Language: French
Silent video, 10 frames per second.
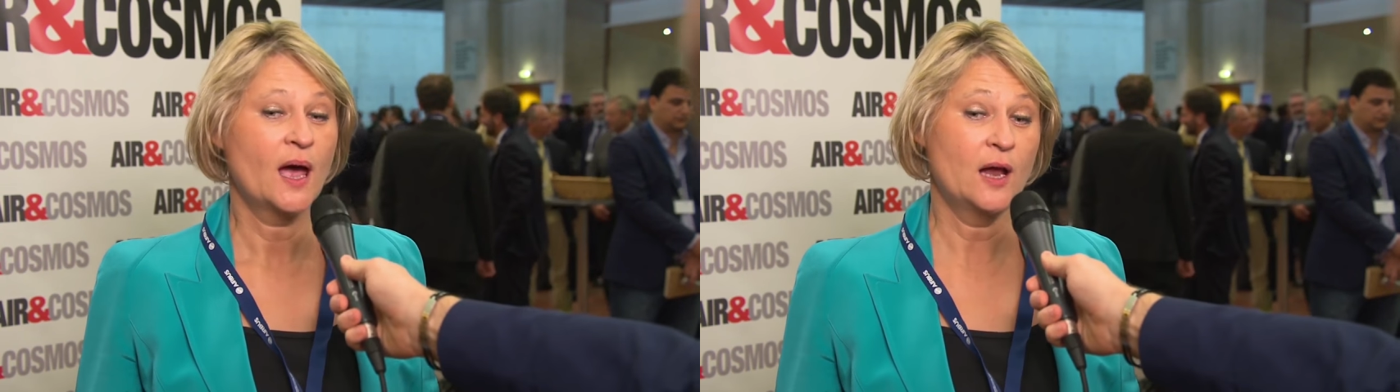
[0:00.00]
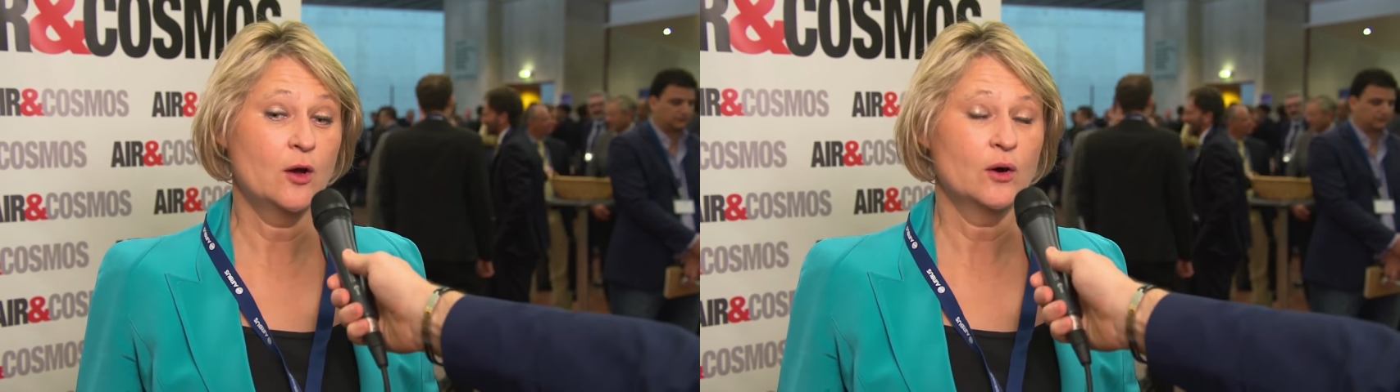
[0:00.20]

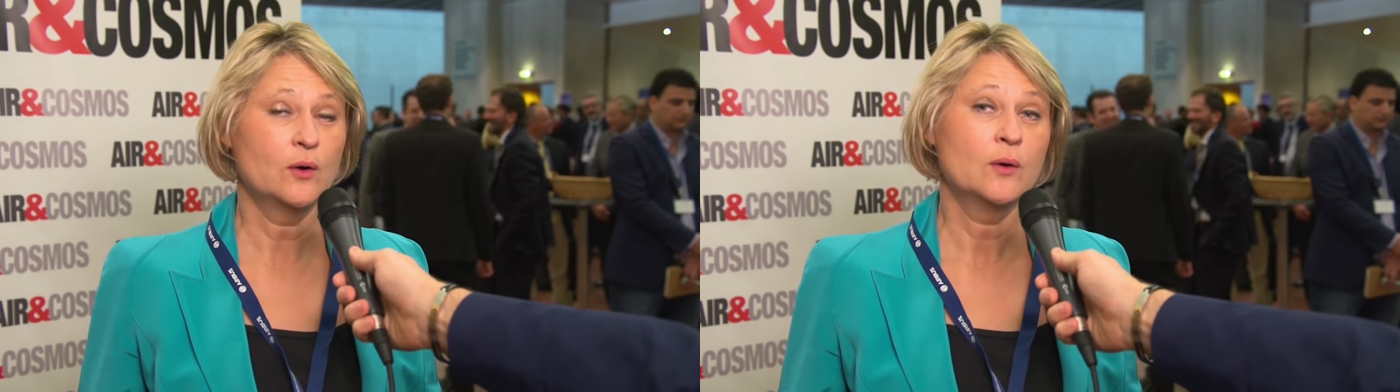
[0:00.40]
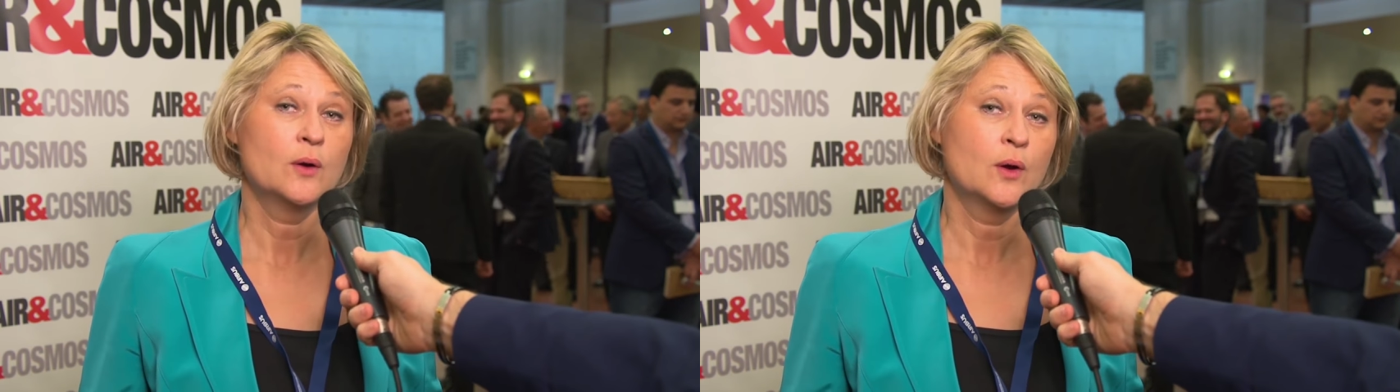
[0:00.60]
Alors,
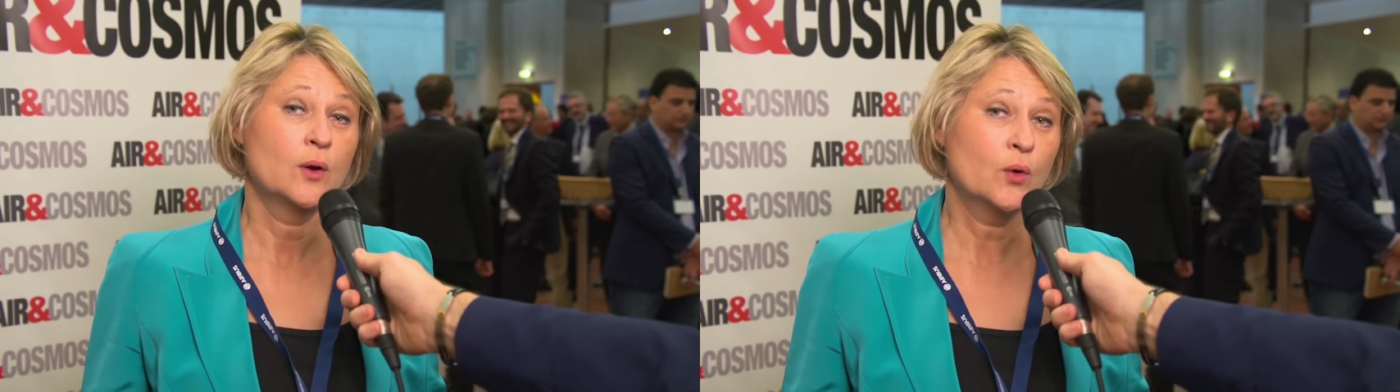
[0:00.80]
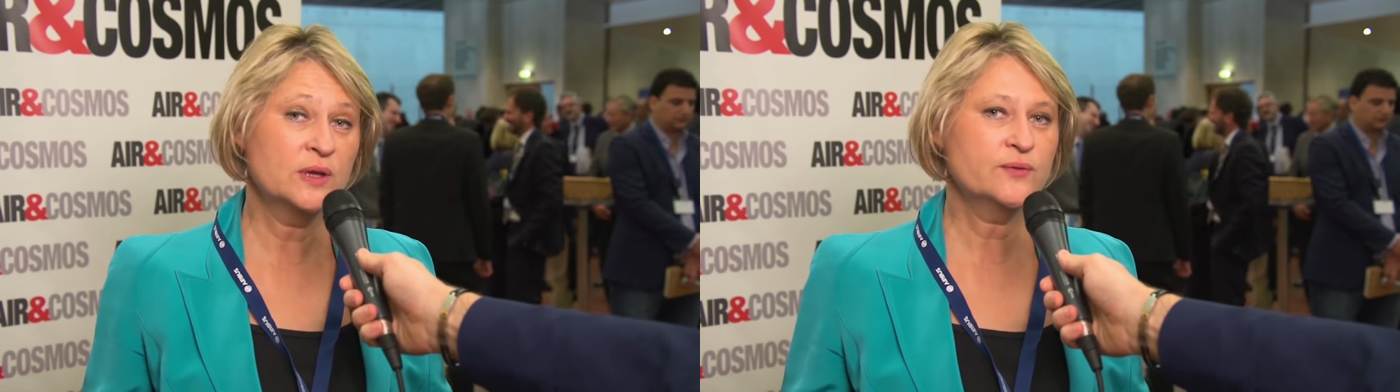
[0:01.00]

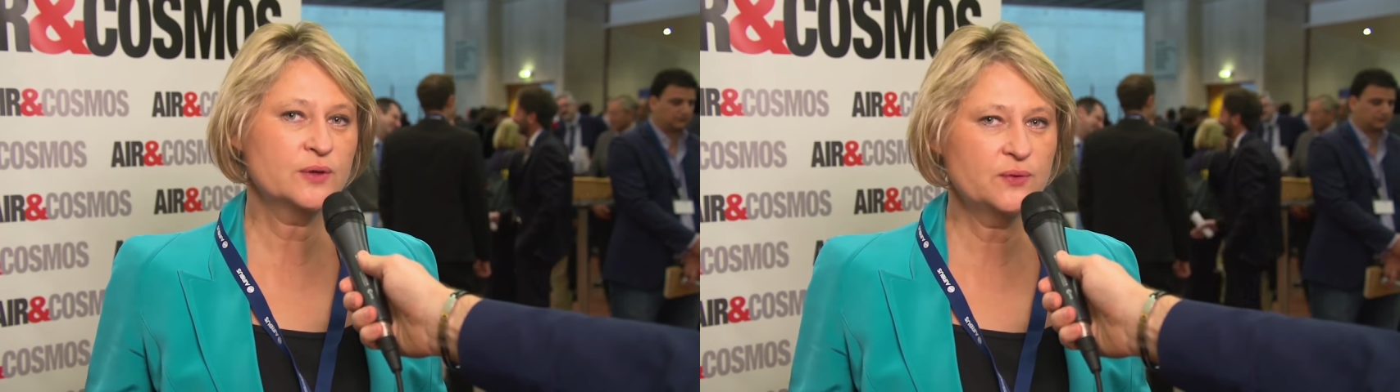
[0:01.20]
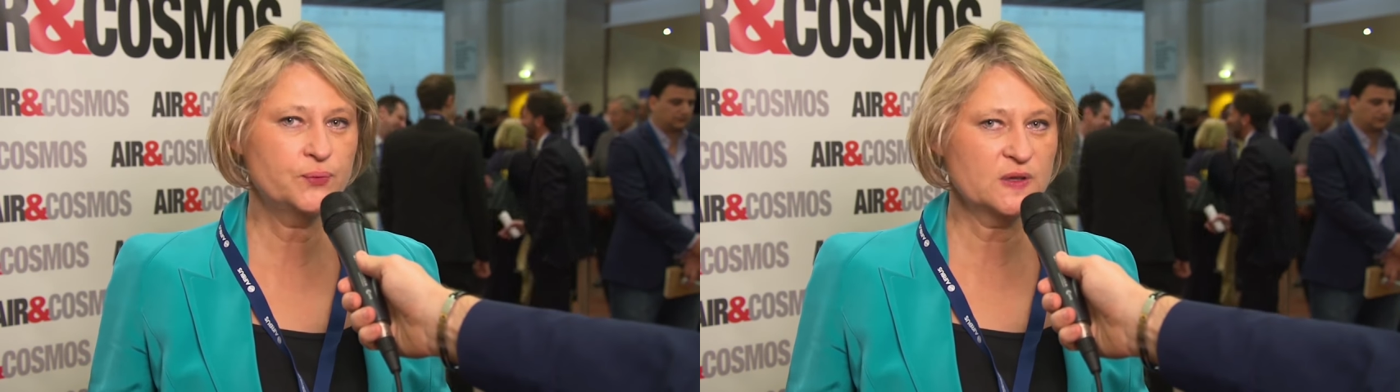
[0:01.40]
au niveau
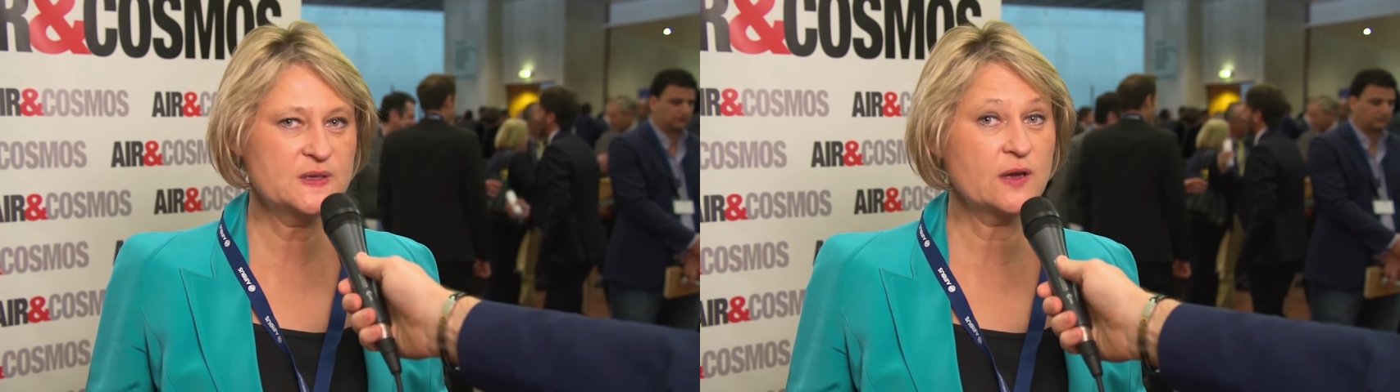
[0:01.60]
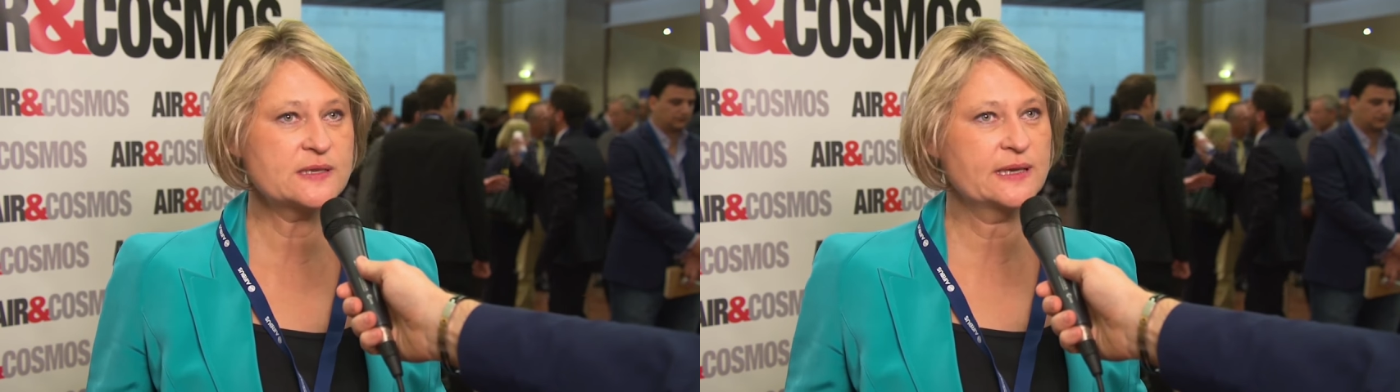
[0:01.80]
des fournisseurs,